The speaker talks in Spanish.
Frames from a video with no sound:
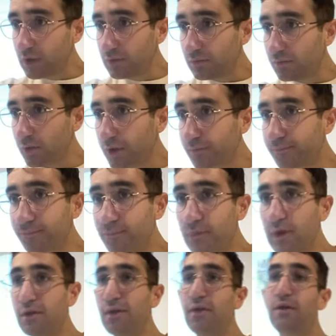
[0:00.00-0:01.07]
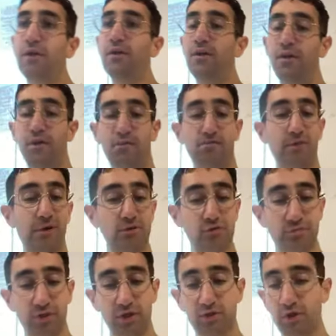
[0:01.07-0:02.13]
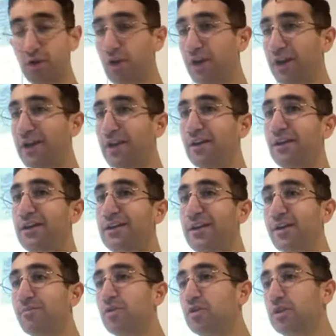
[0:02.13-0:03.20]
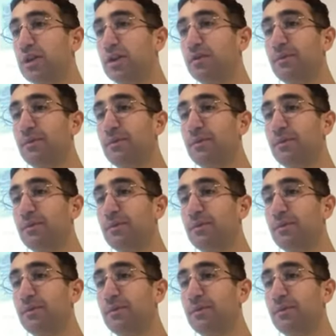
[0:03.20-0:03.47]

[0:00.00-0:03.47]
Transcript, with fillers: bueno vamos un poquito con el Guillermo Tell,